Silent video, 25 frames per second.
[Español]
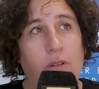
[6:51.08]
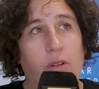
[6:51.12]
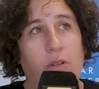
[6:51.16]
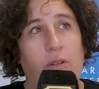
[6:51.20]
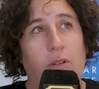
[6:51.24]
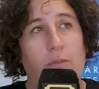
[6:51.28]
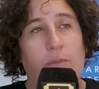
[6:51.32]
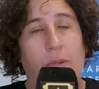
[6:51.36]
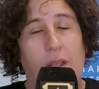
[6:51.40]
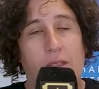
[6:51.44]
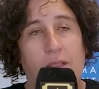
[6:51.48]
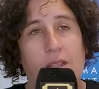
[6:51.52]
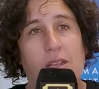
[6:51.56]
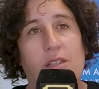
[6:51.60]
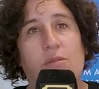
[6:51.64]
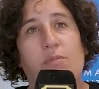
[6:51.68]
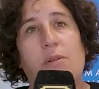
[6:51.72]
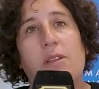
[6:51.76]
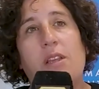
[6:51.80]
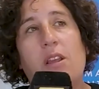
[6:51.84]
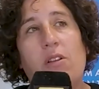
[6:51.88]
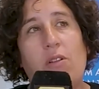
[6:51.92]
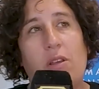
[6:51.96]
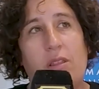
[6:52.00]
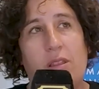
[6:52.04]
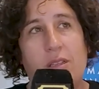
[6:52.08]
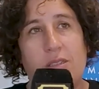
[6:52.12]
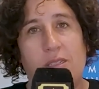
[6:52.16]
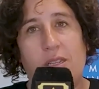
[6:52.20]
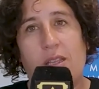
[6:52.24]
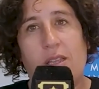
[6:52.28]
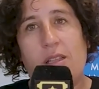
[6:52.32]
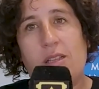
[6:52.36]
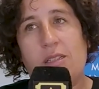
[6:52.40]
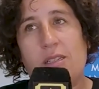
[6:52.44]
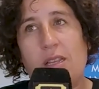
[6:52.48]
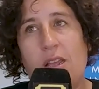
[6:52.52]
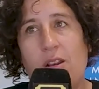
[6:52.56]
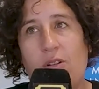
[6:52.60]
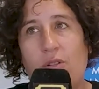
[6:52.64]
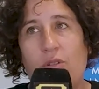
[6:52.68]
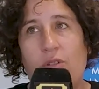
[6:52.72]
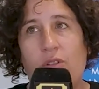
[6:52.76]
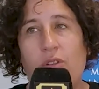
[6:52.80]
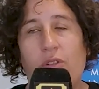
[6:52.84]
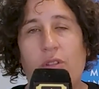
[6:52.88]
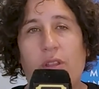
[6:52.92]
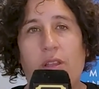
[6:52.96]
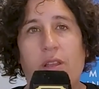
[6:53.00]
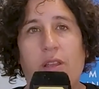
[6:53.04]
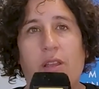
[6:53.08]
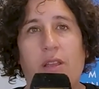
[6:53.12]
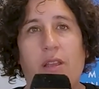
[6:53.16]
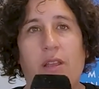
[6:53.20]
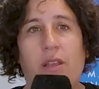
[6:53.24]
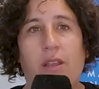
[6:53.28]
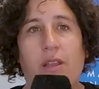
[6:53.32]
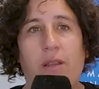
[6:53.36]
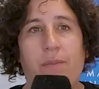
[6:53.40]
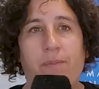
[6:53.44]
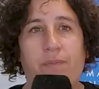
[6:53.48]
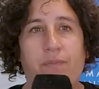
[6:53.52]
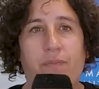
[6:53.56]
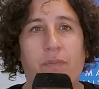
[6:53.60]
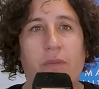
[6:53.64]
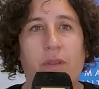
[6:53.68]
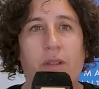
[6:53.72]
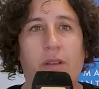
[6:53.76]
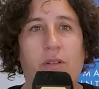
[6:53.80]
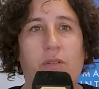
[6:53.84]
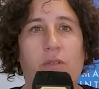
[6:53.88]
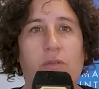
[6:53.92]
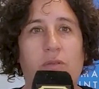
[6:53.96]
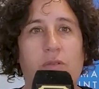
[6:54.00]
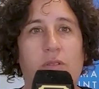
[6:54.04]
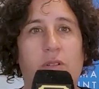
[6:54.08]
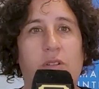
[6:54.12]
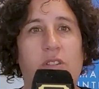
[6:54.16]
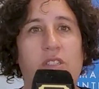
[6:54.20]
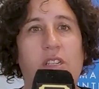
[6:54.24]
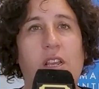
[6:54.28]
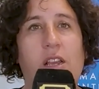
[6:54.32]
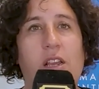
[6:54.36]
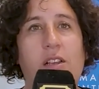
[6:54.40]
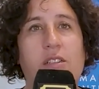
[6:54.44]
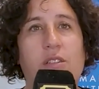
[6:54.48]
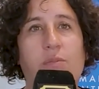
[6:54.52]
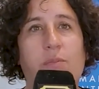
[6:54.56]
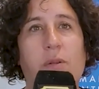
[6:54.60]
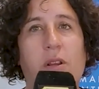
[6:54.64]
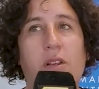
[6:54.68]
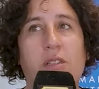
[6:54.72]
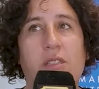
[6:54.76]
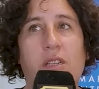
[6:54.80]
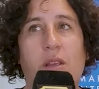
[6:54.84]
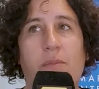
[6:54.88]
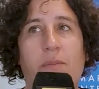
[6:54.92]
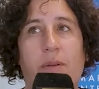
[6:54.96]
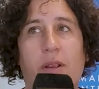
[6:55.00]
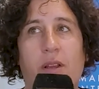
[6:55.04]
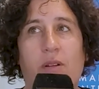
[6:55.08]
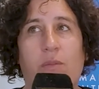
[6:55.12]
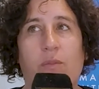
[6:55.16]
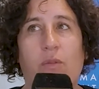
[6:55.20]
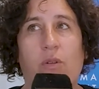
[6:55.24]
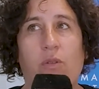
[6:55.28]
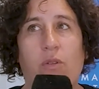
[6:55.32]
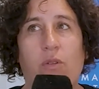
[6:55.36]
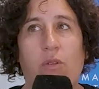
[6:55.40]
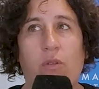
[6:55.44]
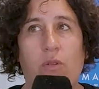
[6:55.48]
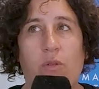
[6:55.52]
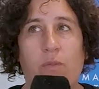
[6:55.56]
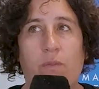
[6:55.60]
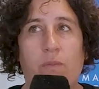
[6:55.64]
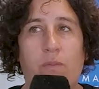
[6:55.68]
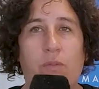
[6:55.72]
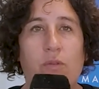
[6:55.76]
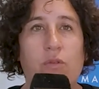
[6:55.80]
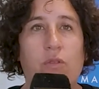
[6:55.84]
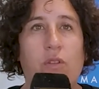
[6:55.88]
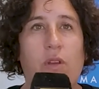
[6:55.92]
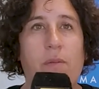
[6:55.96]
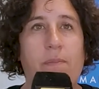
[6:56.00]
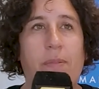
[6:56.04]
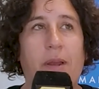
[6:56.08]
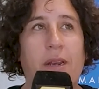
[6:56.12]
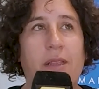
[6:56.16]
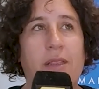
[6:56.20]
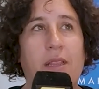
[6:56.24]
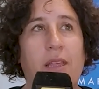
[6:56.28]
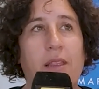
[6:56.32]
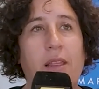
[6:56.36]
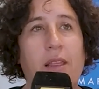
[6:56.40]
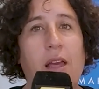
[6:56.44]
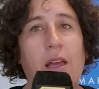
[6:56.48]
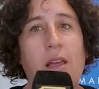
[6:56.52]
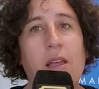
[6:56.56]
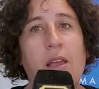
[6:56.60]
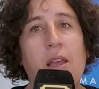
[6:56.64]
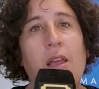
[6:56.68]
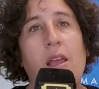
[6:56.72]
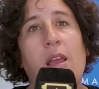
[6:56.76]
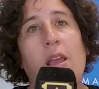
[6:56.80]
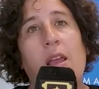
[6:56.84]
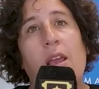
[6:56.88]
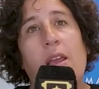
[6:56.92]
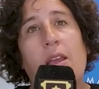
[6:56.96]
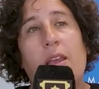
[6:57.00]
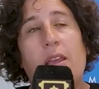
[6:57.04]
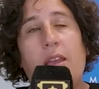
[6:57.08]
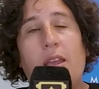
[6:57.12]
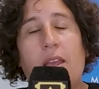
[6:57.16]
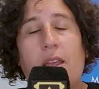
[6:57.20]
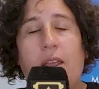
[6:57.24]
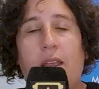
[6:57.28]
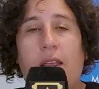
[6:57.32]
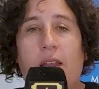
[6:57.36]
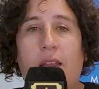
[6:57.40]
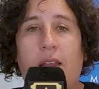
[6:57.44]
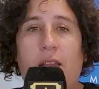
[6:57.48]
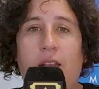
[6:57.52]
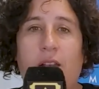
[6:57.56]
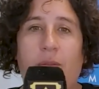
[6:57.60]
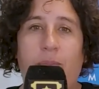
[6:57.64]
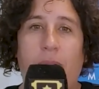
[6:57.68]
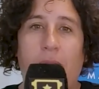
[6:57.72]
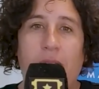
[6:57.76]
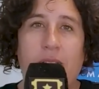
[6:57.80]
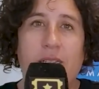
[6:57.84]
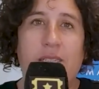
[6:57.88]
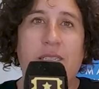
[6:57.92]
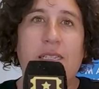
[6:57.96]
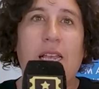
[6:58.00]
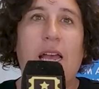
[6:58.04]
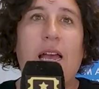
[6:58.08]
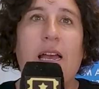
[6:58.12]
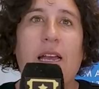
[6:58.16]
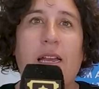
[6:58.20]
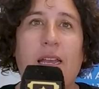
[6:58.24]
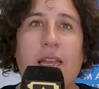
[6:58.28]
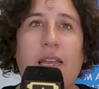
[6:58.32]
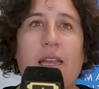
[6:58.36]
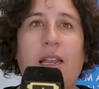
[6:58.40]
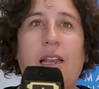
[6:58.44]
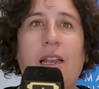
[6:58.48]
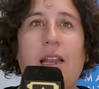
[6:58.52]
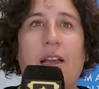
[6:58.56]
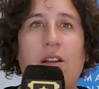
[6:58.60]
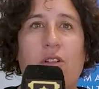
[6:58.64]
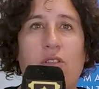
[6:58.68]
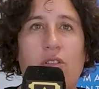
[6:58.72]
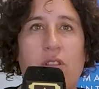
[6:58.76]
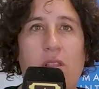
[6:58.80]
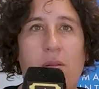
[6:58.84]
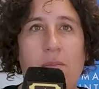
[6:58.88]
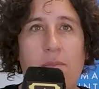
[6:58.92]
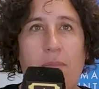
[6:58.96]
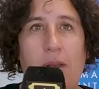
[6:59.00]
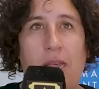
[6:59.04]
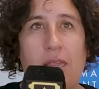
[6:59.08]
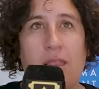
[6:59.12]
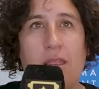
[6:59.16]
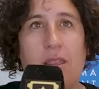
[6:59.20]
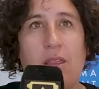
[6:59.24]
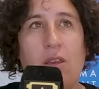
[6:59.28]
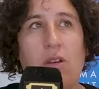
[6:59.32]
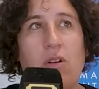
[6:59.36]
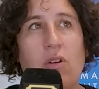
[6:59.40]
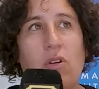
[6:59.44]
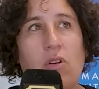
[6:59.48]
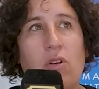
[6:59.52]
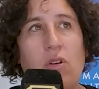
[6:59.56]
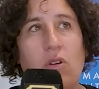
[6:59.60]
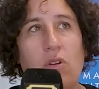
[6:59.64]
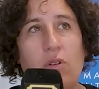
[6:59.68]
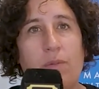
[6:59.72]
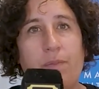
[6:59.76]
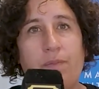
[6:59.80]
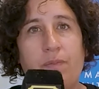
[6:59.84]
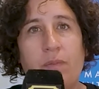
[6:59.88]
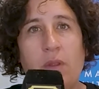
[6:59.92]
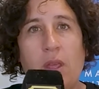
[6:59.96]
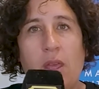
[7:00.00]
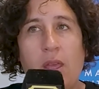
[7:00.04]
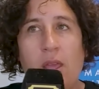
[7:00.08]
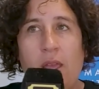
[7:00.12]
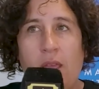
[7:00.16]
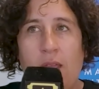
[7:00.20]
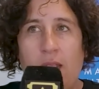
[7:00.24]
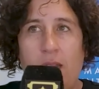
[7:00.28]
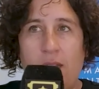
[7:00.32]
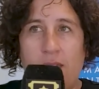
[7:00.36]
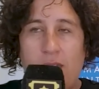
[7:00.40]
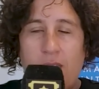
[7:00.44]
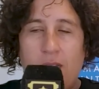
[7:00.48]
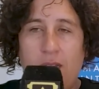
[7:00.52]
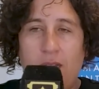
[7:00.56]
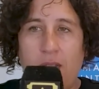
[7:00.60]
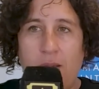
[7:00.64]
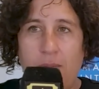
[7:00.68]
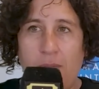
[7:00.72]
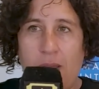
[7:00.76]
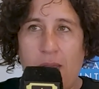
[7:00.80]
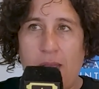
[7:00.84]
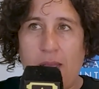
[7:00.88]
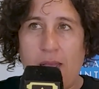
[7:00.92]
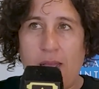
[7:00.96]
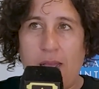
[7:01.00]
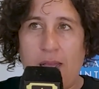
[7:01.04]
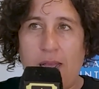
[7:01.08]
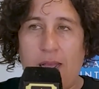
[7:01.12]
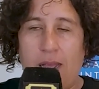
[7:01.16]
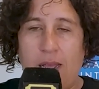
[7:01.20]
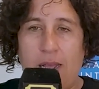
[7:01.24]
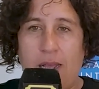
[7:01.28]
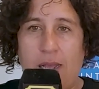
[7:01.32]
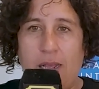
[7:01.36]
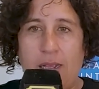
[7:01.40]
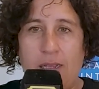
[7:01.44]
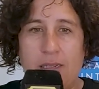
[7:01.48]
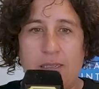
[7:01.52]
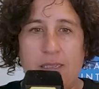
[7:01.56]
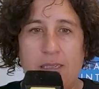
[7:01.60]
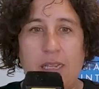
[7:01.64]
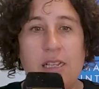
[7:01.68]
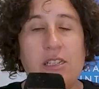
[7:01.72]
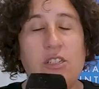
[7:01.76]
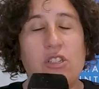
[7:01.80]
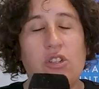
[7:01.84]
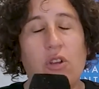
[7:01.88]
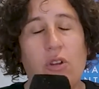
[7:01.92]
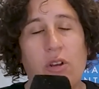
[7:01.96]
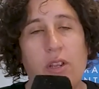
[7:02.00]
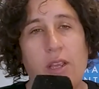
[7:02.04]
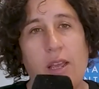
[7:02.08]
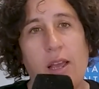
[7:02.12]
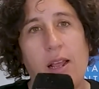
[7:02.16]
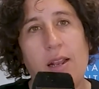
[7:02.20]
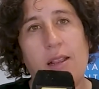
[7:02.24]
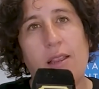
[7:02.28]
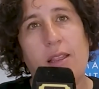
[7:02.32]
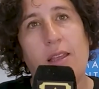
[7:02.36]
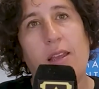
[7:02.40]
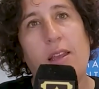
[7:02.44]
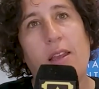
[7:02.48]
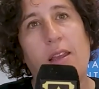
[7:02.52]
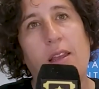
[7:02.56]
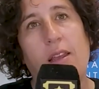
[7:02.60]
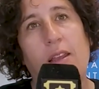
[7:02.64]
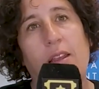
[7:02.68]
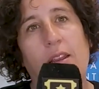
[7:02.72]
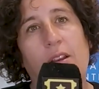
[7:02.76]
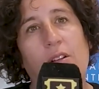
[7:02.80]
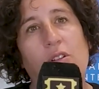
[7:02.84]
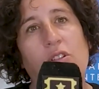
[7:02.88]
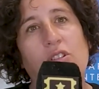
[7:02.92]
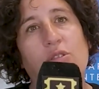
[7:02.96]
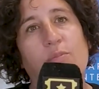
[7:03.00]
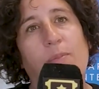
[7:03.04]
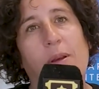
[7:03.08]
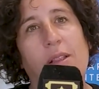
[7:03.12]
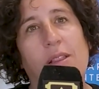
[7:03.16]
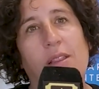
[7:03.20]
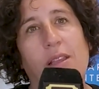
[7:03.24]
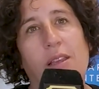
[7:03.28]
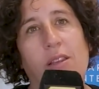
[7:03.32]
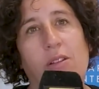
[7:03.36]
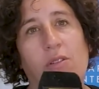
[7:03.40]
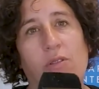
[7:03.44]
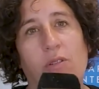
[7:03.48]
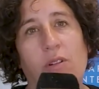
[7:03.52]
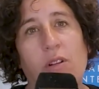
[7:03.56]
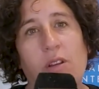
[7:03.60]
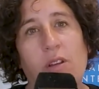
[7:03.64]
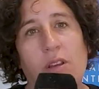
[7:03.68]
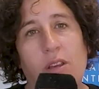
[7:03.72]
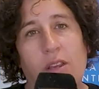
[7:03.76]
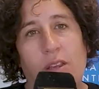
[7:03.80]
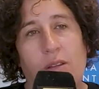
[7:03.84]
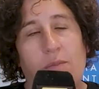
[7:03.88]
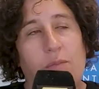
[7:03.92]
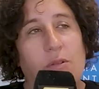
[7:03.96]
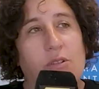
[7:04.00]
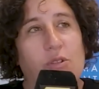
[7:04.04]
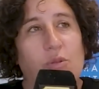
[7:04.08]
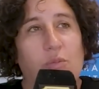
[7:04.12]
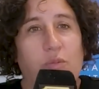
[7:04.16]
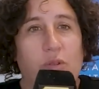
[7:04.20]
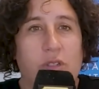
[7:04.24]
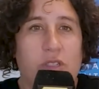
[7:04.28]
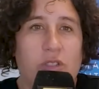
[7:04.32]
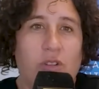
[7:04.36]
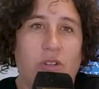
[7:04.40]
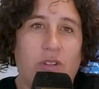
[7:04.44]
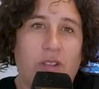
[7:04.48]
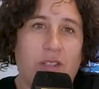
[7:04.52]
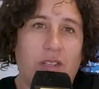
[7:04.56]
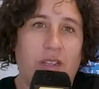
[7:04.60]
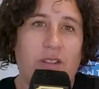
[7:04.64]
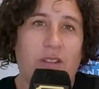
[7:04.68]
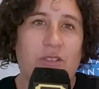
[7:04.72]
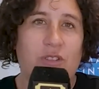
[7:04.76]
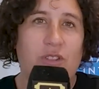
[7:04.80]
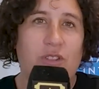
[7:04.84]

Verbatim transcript: Matías Piñero hace ese desarrollo de, con Shakespeare siempre como punto de partida. Y el paisaje, la contemplación, el cinema sensorial de Luis Patiño. Por supuesto que os